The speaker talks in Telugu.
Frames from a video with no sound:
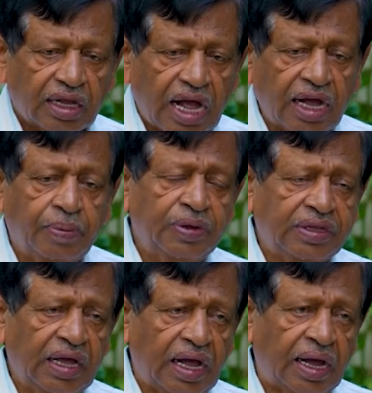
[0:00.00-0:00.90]

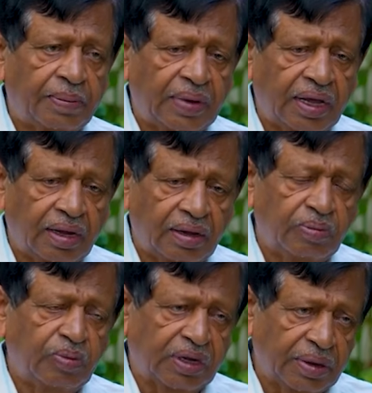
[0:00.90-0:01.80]
కాకపోతే ఆమె
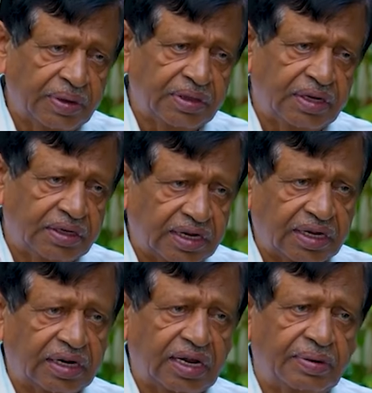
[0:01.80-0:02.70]
ముఖ్యమంత్రి
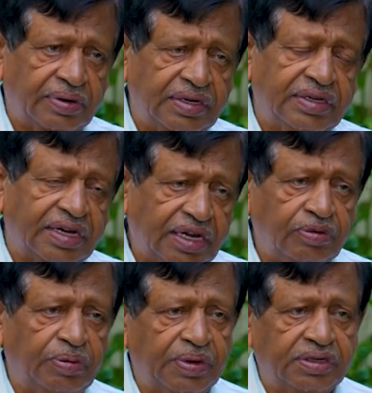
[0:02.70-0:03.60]
జగన్ కాబట్టి జగన్
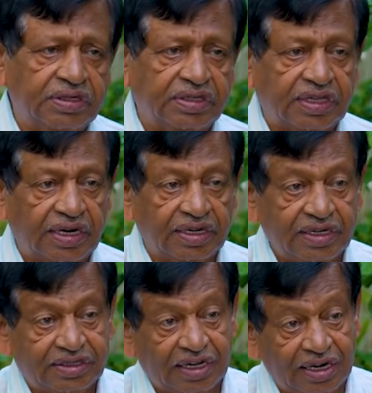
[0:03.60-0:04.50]
విమర్శించే
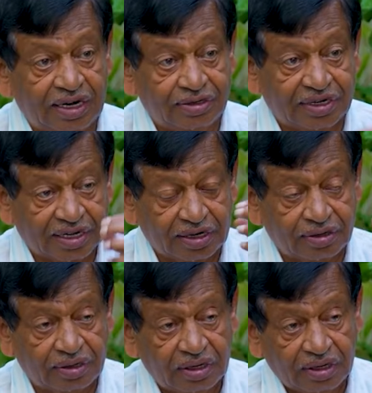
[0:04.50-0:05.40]
చెల్లెలు జగన్
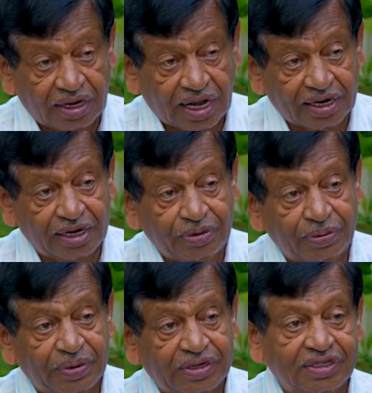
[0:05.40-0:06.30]
అన్నను
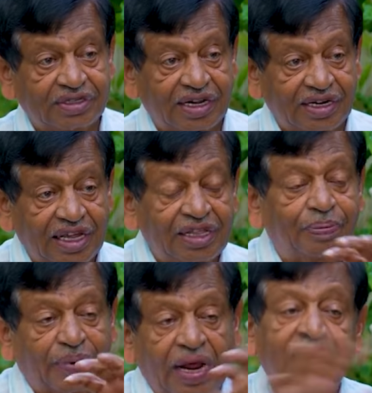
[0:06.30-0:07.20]
విమర్శించే అది
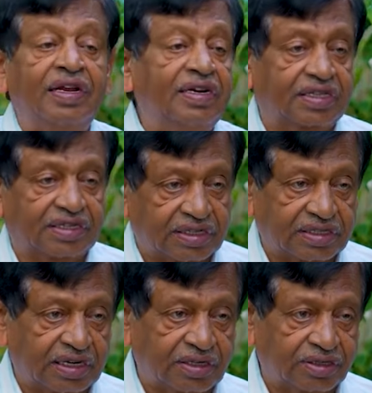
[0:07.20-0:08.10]
ప్రాధాన్యత
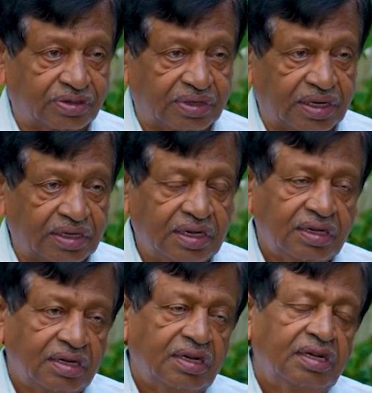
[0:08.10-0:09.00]
సంతరించుకునేది
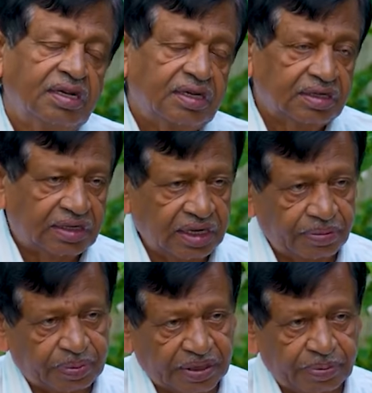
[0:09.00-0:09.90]
ఏ
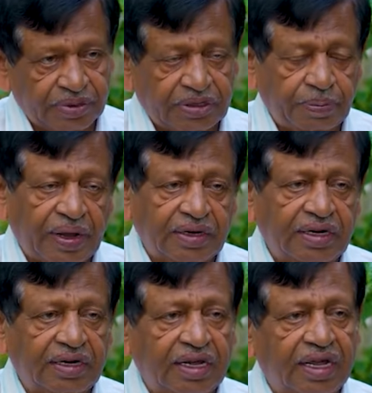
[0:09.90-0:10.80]
ప్రతిపక్ష పార్టీ
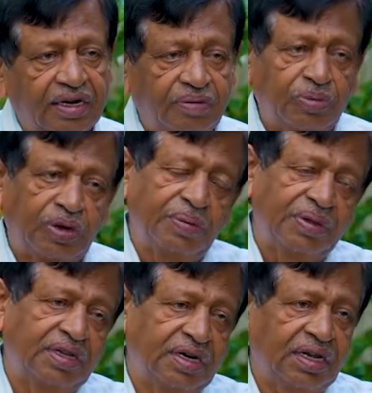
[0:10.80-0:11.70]
అయినా కానీ
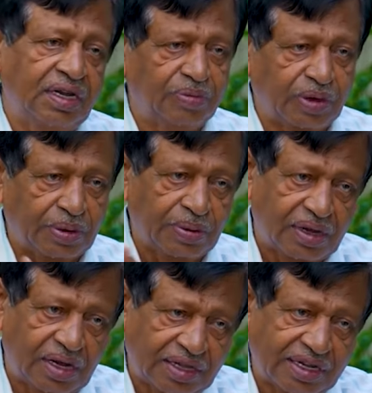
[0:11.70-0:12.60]
ముఖ్యమంత్రిని ముఖ్య
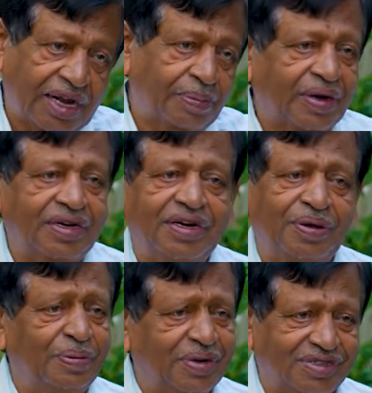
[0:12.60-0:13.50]
అధికార పార్టీని
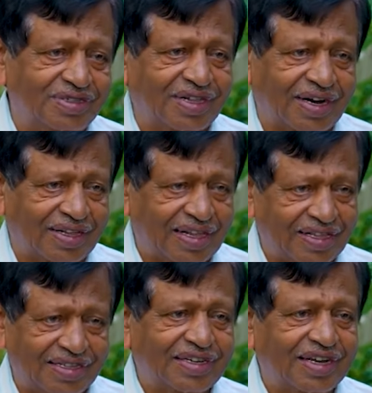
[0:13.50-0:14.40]
విమర్శిస్తారు కదా
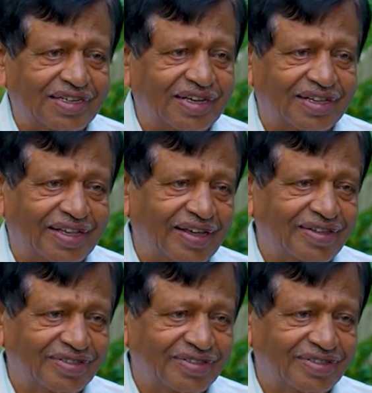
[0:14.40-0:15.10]
అది సహజం కదా